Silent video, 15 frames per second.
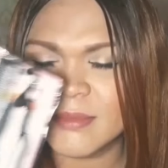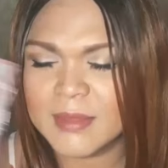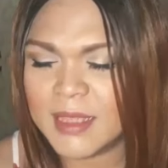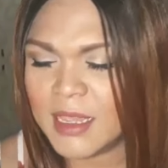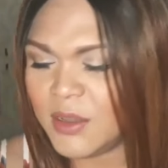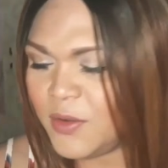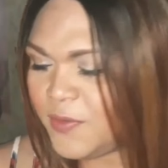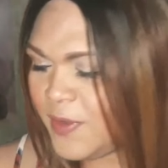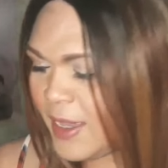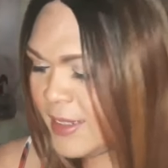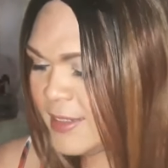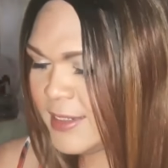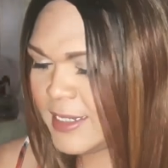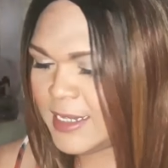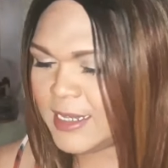Thank you,
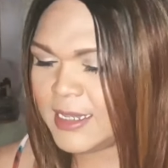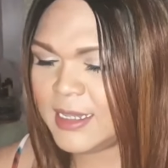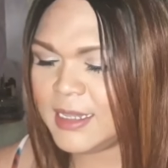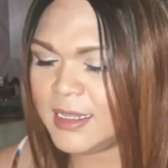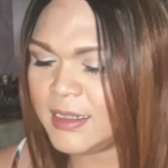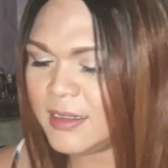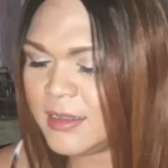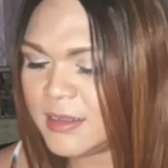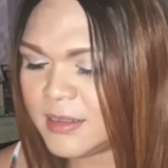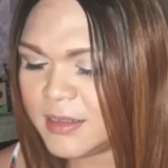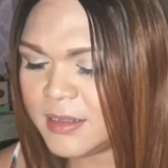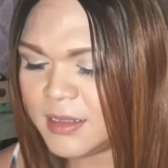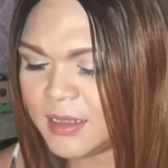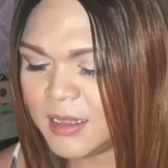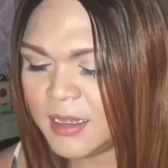Francine.
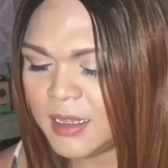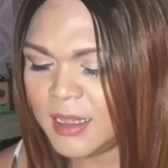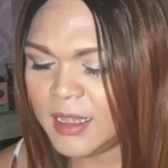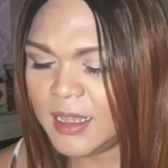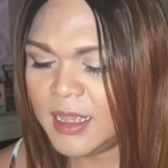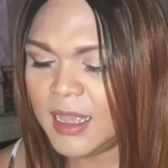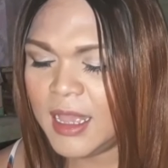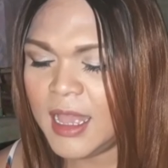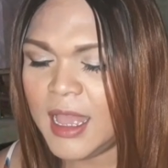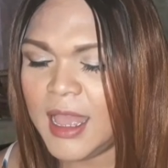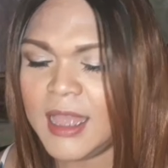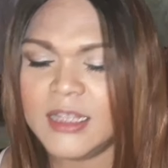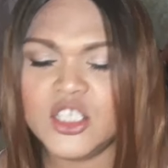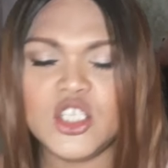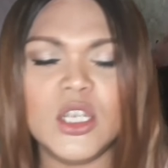
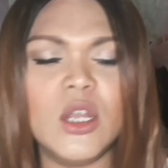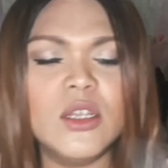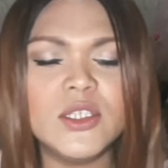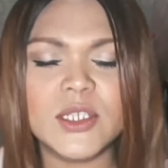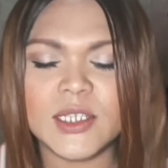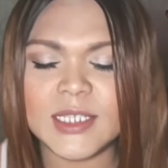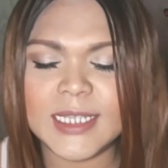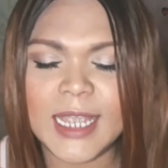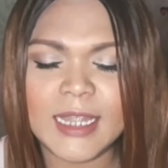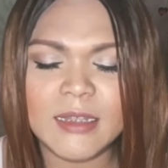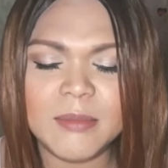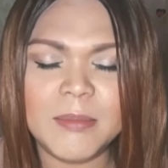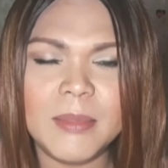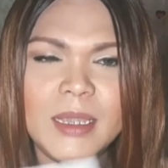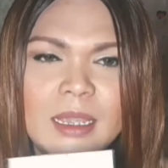And she also
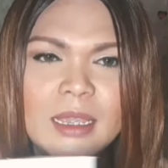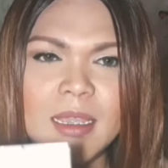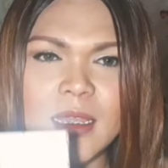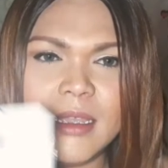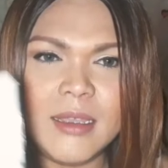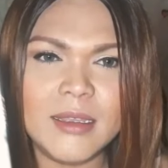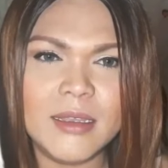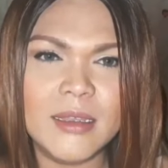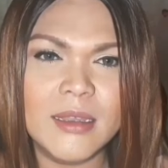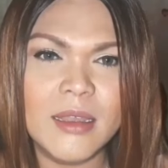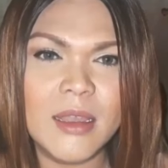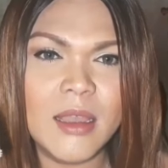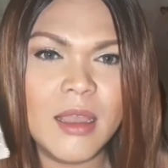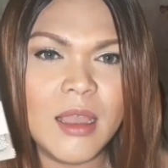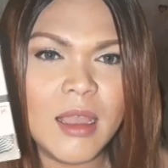sent me
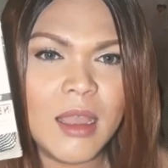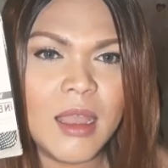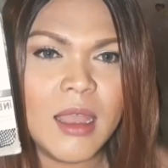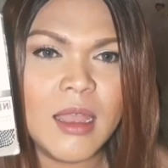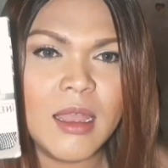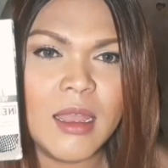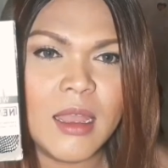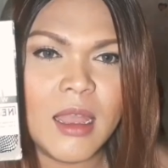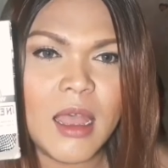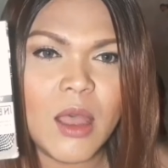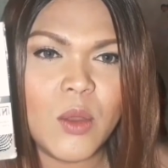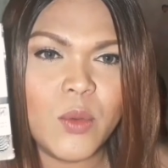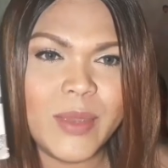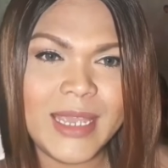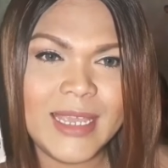a
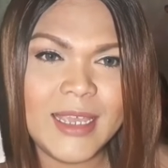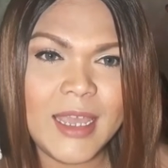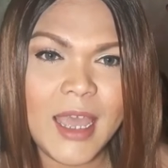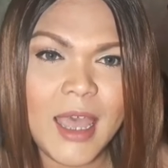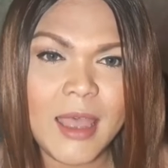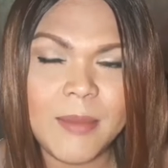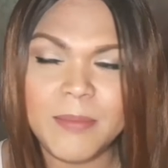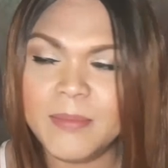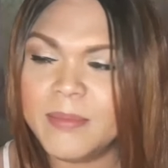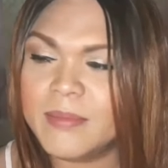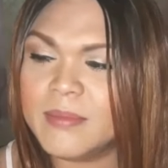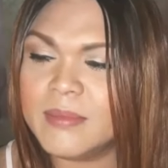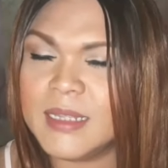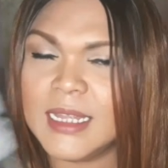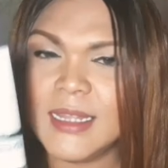wig cap
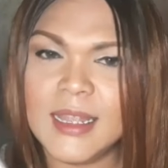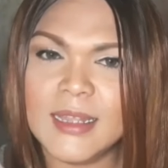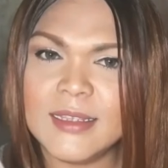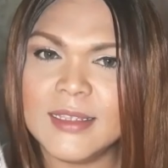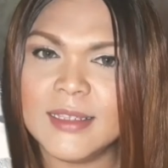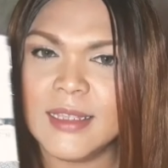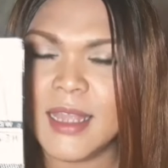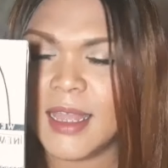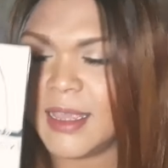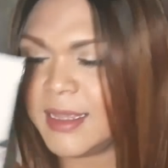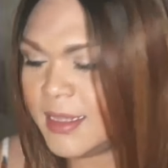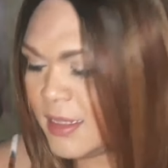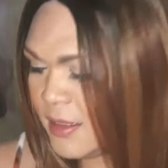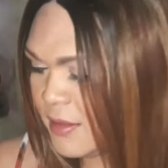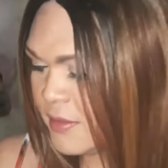na net style.